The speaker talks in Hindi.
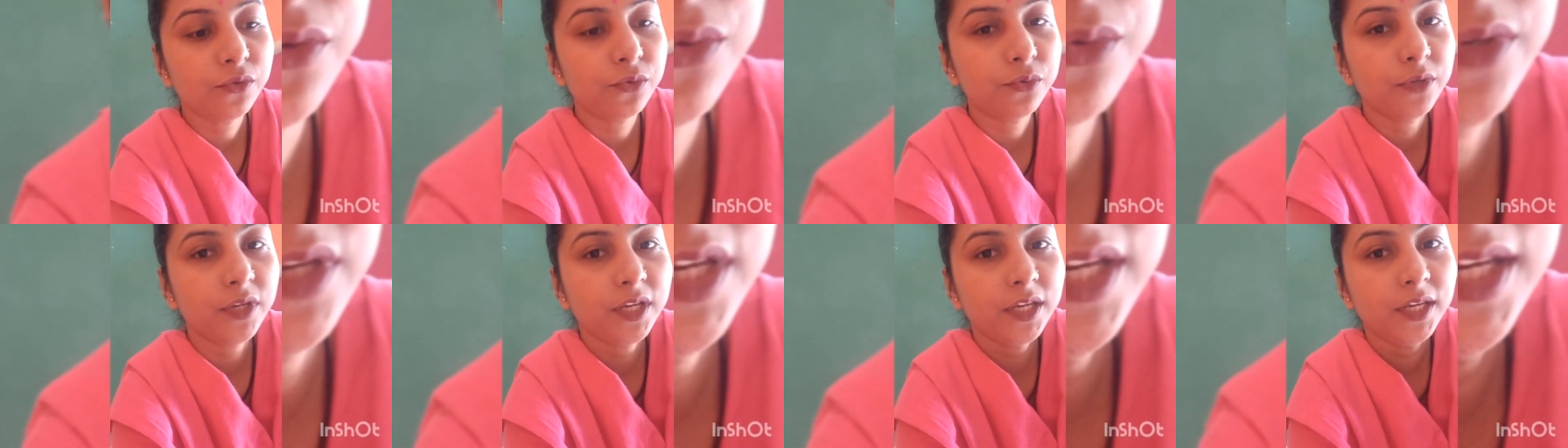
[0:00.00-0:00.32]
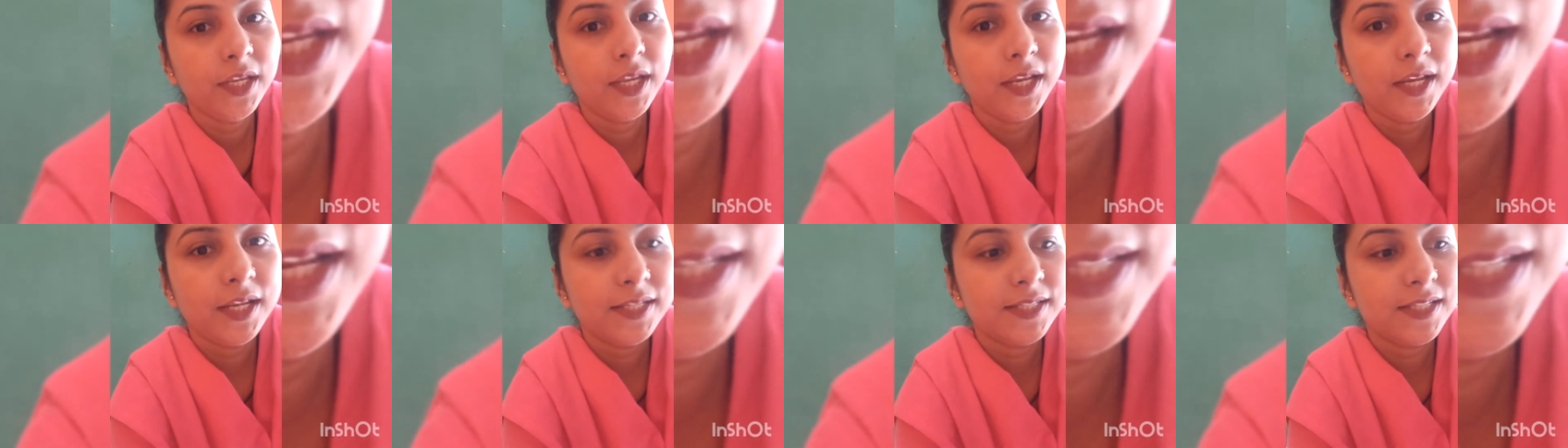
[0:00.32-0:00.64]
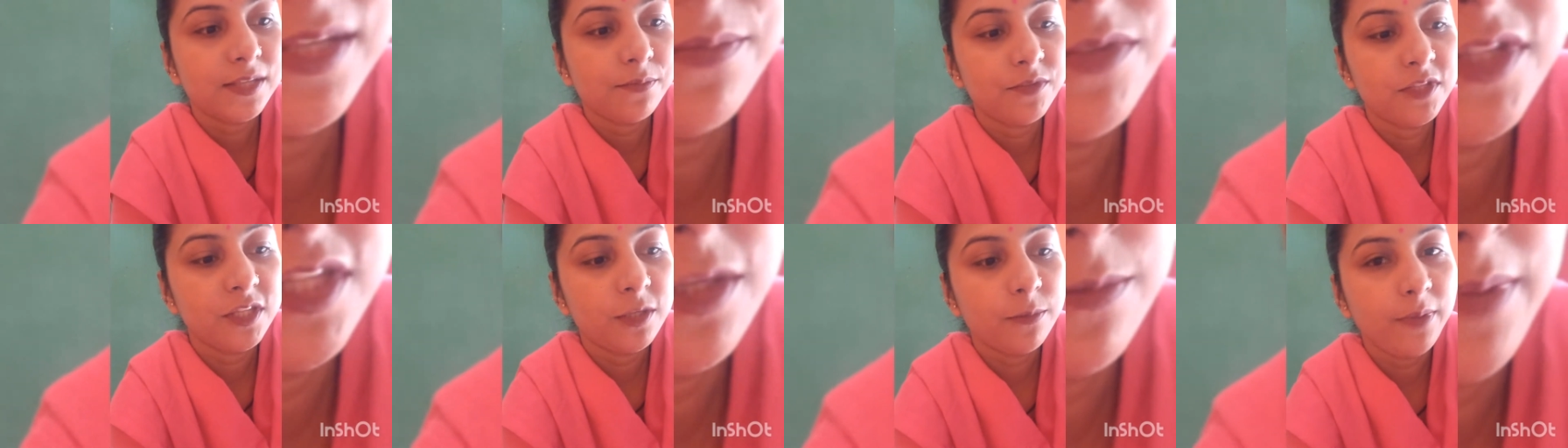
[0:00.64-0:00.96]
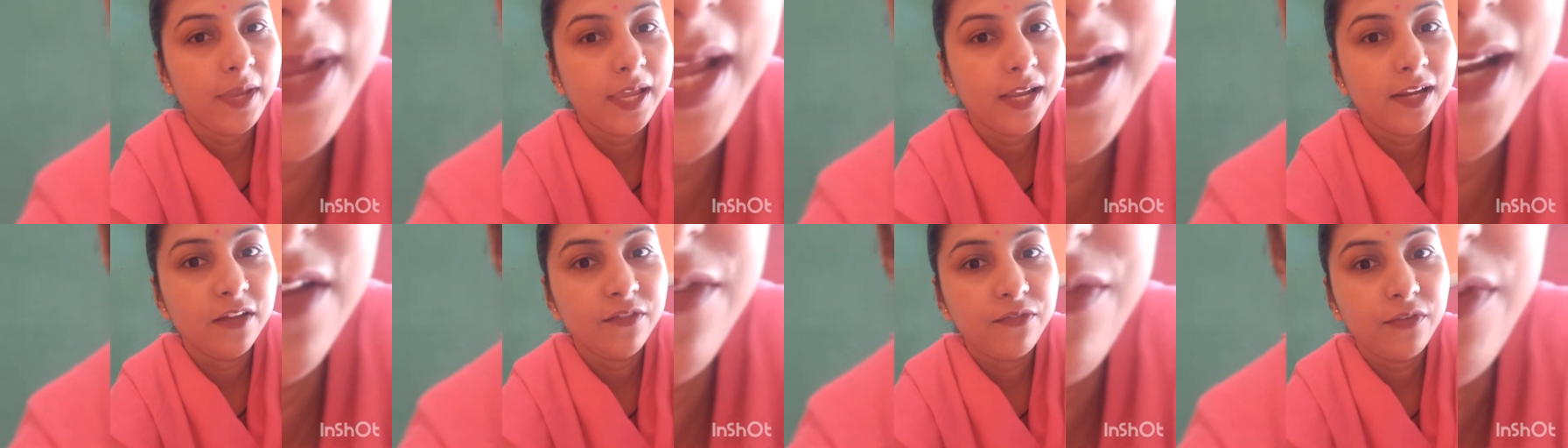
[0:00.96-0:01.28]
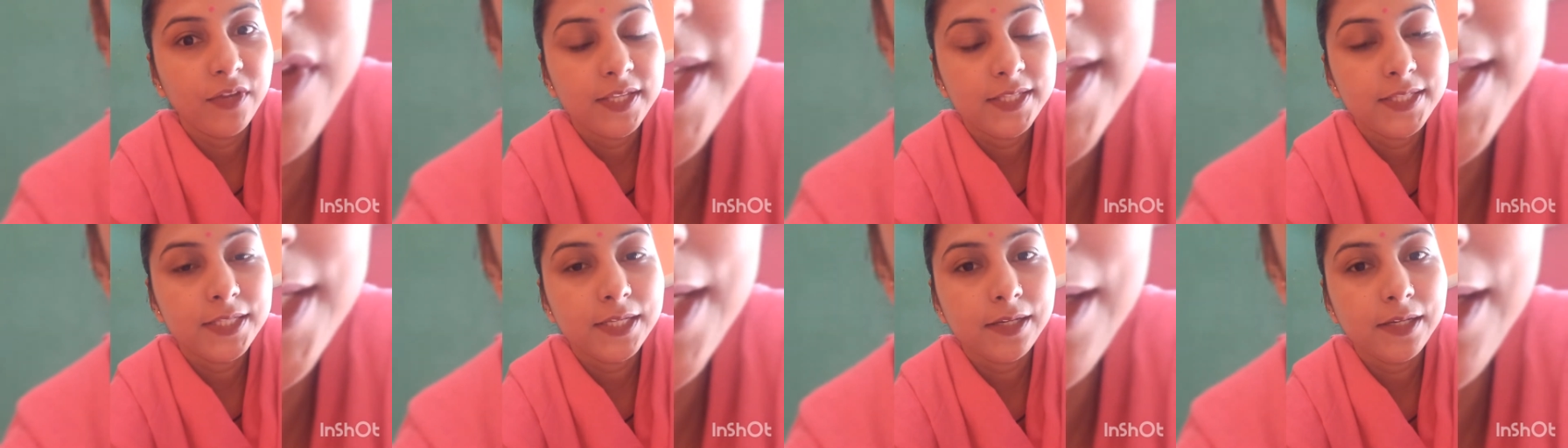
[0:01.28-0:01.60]
रूटीन के लिए सबसे पहले
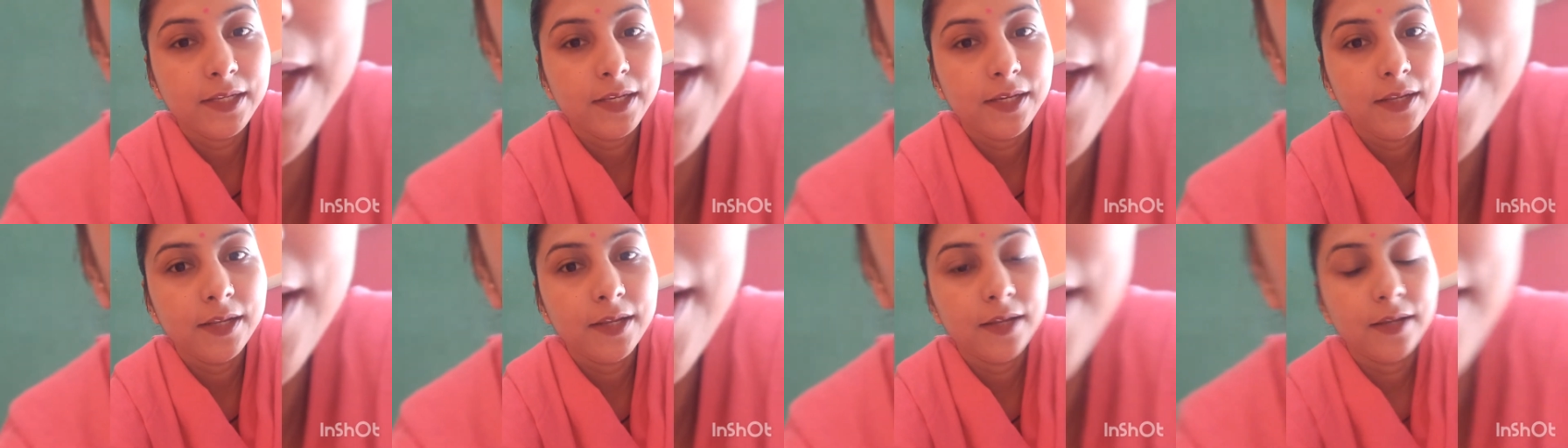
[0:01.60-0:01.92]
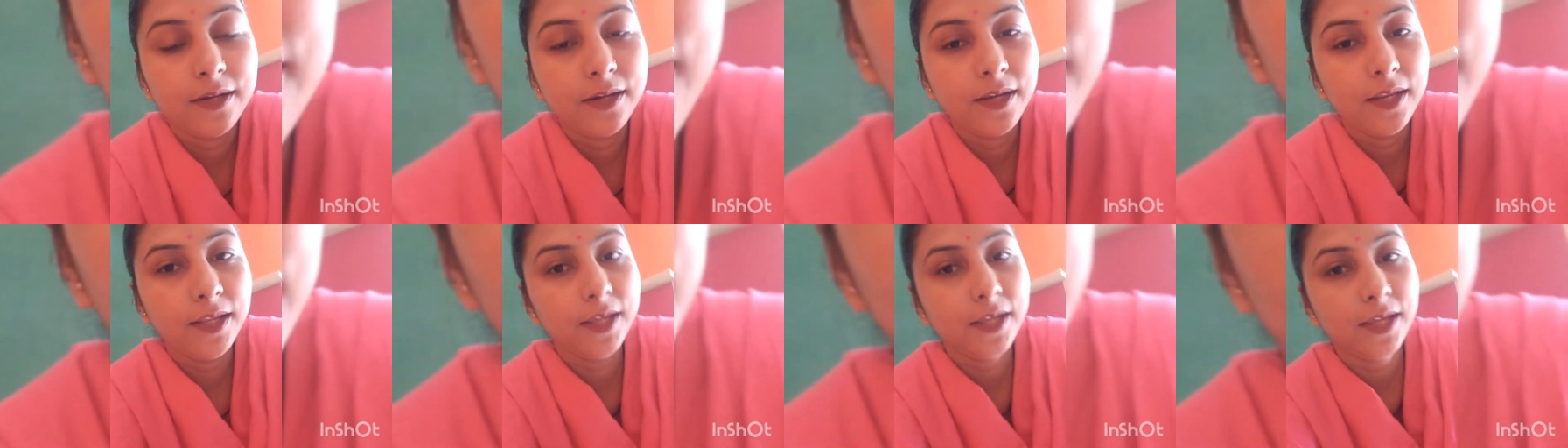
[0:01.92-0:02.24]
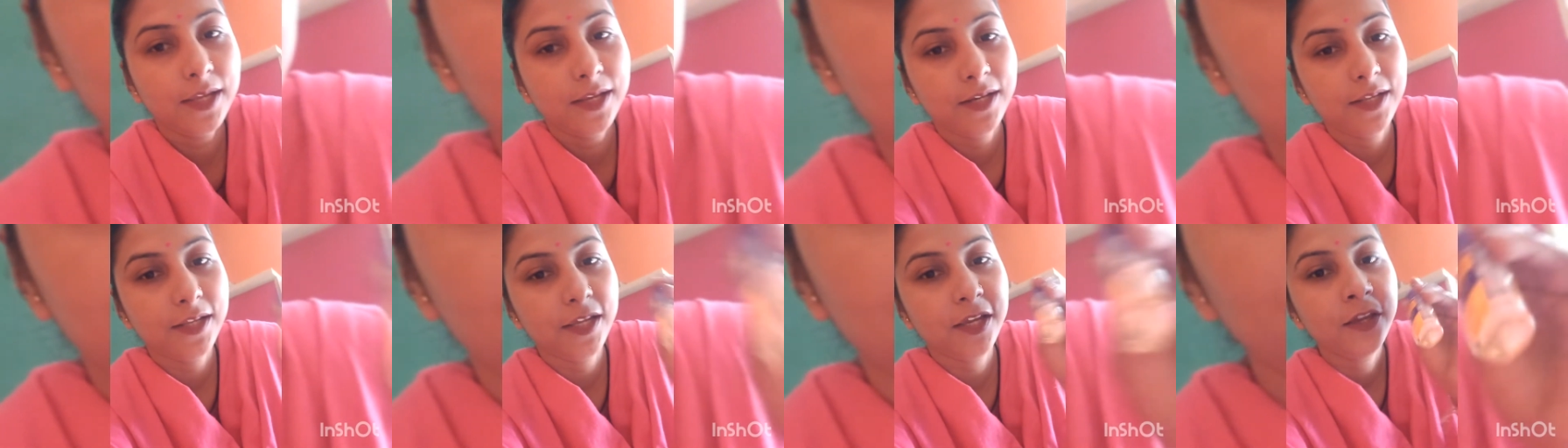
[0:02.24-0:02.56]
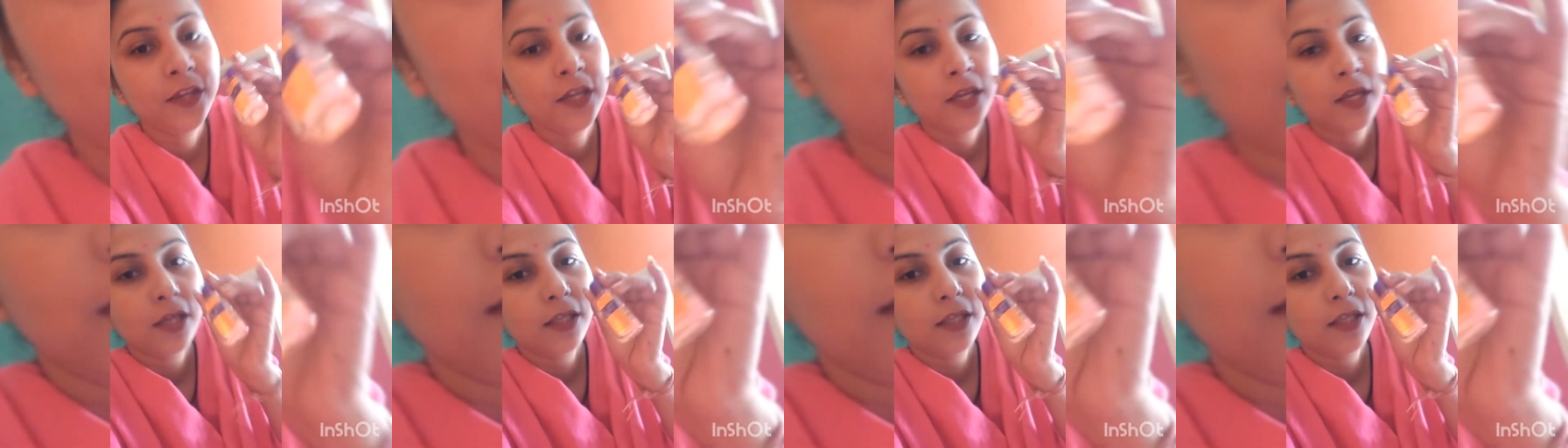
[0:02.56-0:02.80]
फेस क्लीन करने के लिए